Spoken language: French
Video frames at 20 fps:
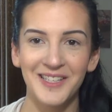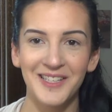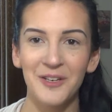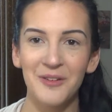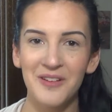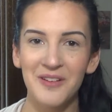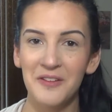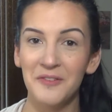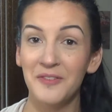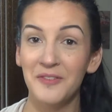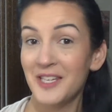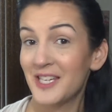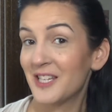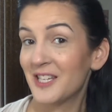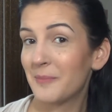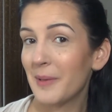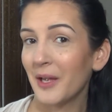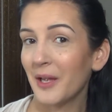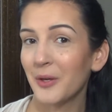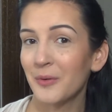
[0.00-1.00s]
Salut les filles,
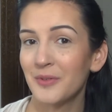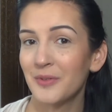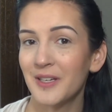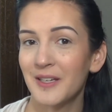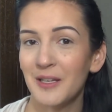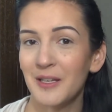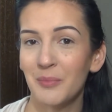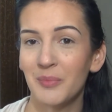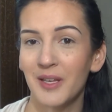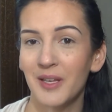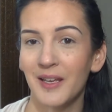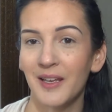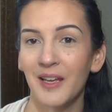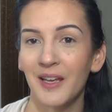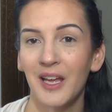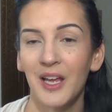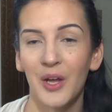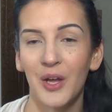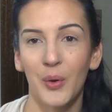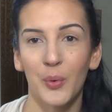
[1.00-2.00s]
j'espère que vous allez bien.
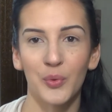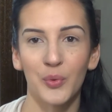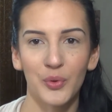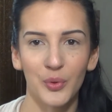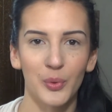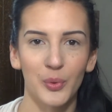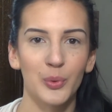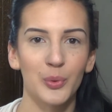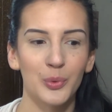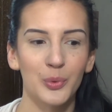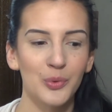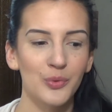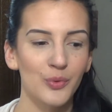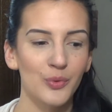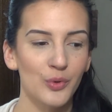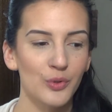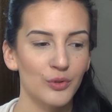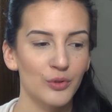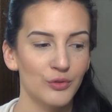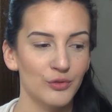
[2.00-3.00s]
On se
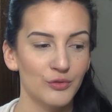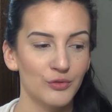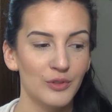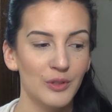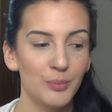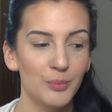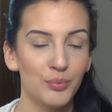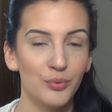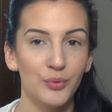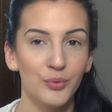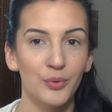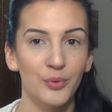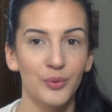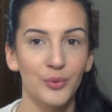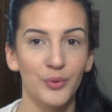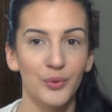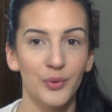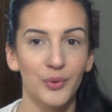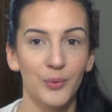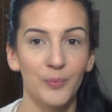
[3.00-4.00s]
retrouve aujourd'hui pour
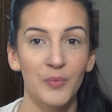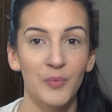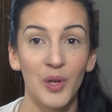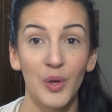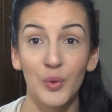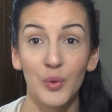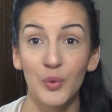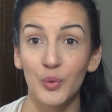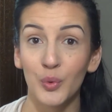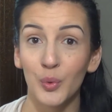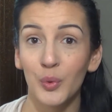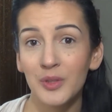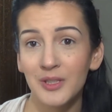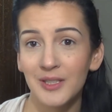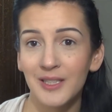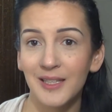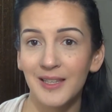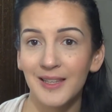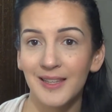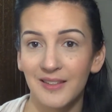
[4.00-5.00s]
euh, une
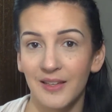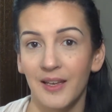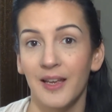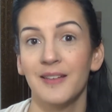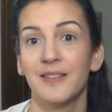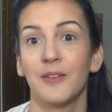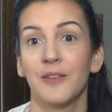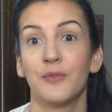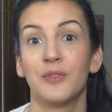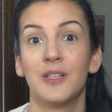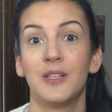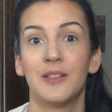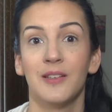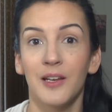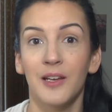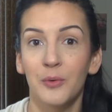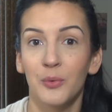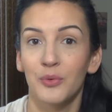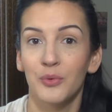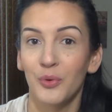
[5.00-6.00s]
routine teint. Ça faisait
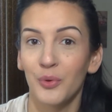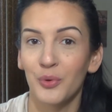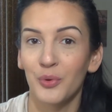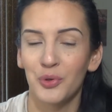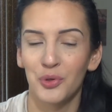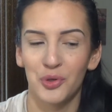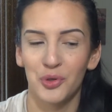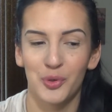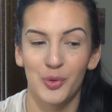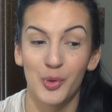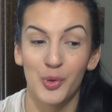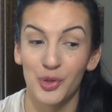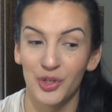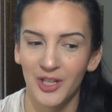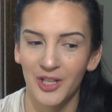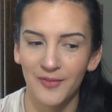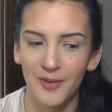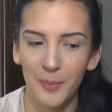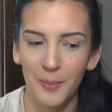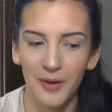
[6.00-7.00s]
très longtemps que, j'en
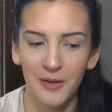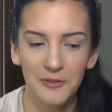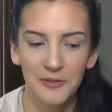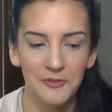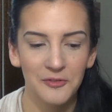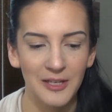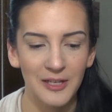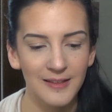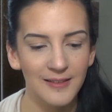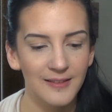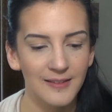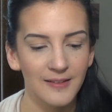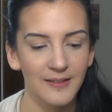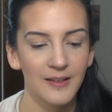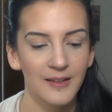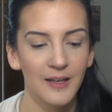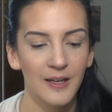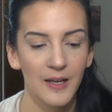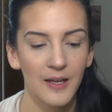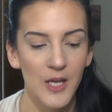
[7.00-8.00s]
avais pas faite
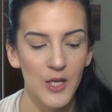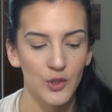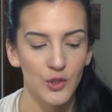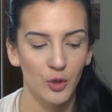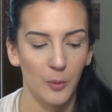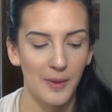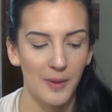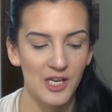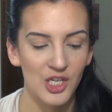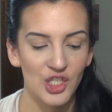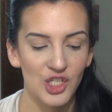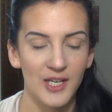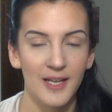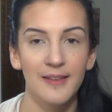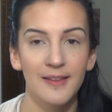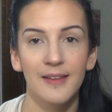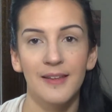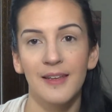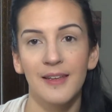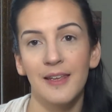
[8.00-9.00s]
sur ma
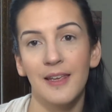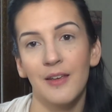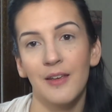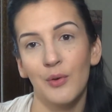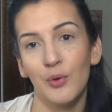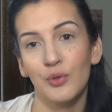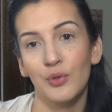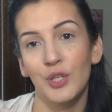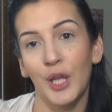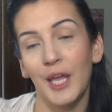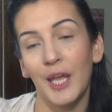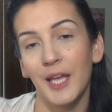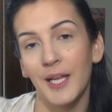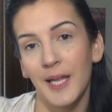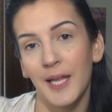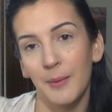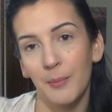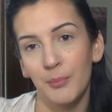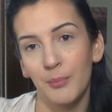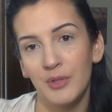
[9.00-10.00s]
chaîne et euh, c'est vrai qu'elle
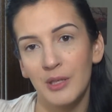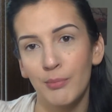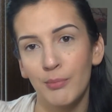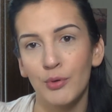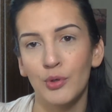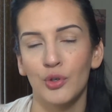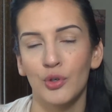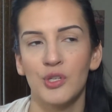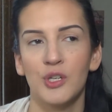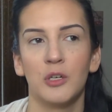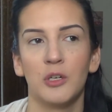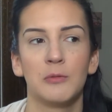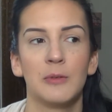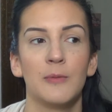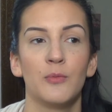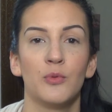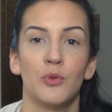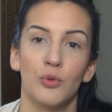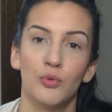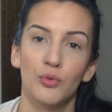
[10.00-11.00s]
a un petit peu changé quand
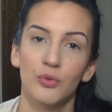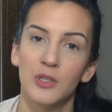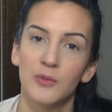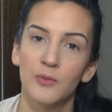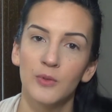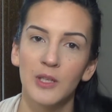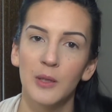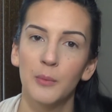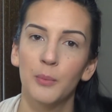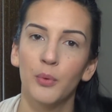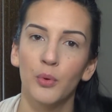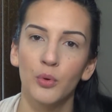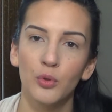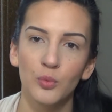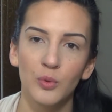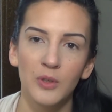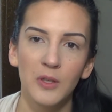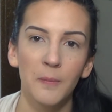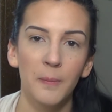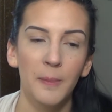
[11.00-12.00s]
même, surtout au niveau des
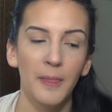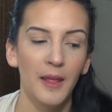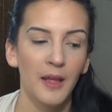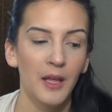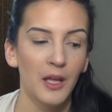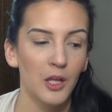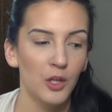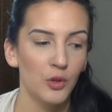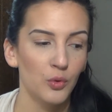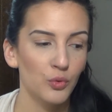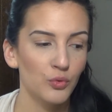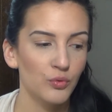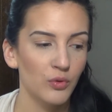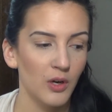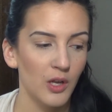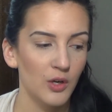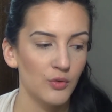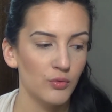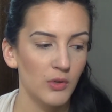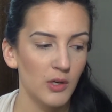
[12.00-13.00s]
produits. Donc
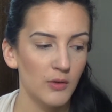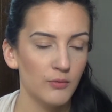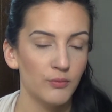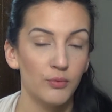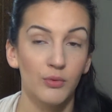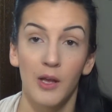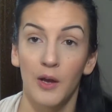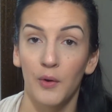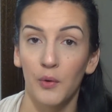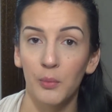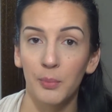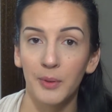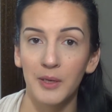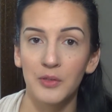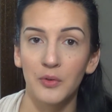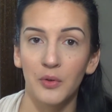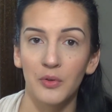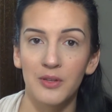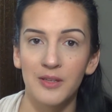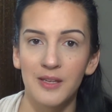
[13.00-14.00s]
voilà, je voulais vous la
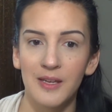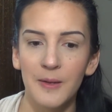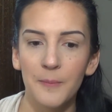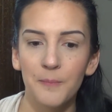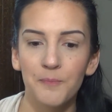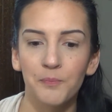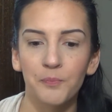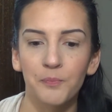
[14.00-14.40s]
représenter.